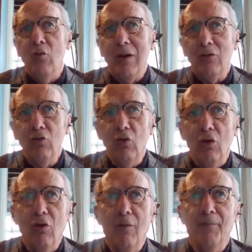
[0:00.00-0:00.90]
In quarto
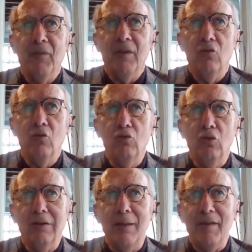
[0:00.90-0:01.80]
luogo,
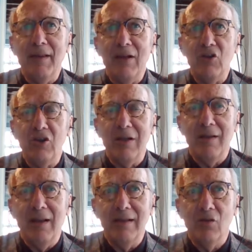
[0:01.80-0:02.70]
tutto il tema della
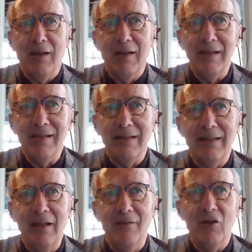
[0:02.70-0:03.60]
cittadinanza
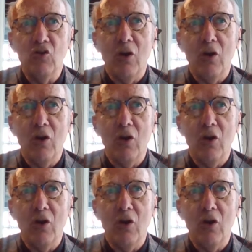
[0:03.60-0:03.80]
organizzativa,